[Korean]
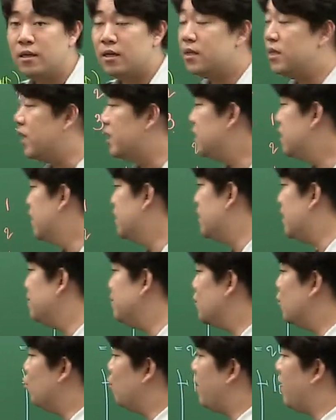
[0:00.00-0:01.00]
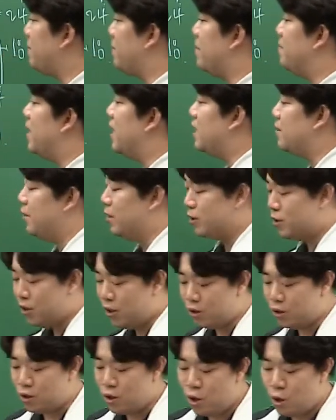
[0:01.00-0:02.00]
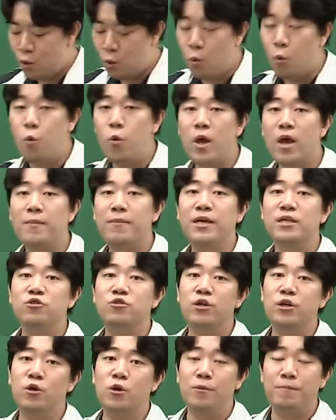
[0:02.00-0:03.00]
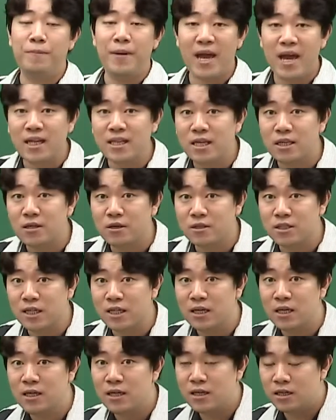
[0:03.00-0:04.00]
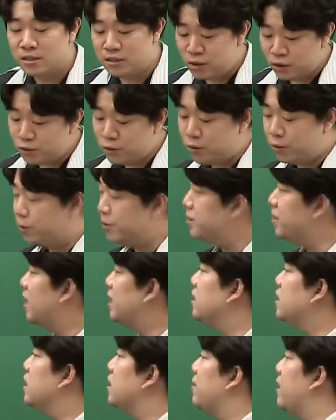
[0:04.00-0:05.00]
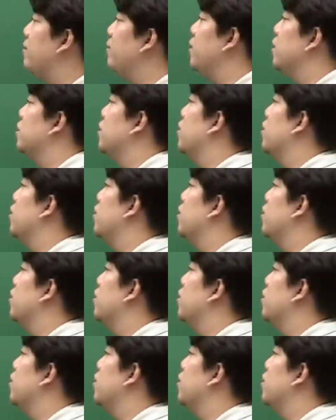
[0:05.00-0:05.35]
근데 이제 3,500 미만이면서 5의 배수인 걸 빼야 되는 거잖아? 그것도 여기서 한 그림에 한 번에